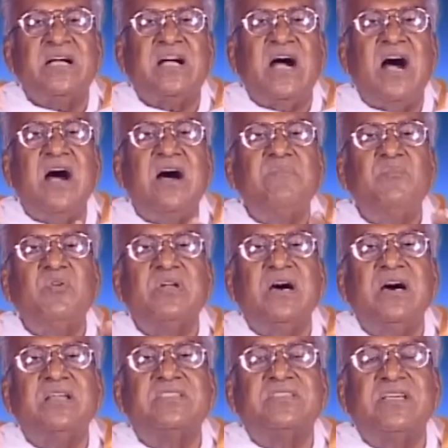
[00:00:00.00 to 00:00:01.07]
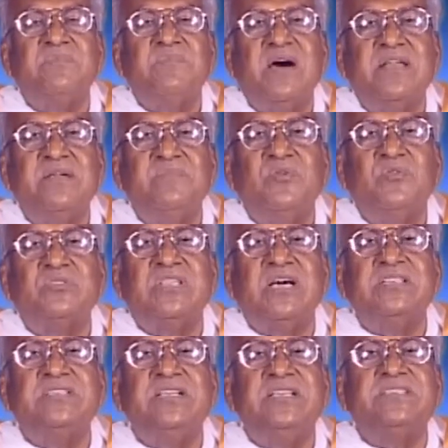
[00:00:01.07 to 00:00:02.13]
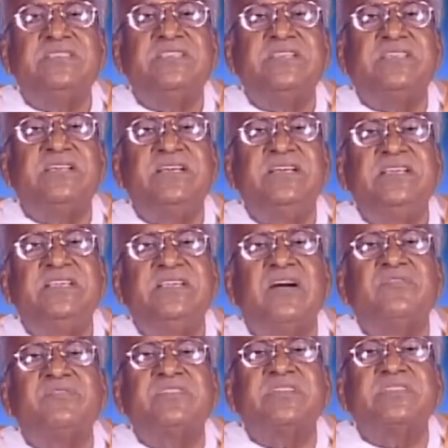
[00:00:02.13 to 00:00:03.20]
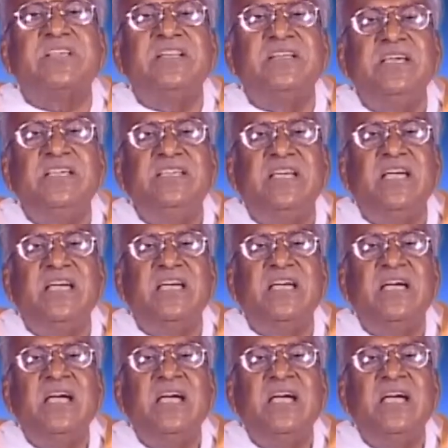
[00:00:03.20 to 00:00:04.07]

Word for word: काम और अर्थ के बारे में होता है इसीलिए इसकी ट्रेनिंग की आवश्यकता नहीं है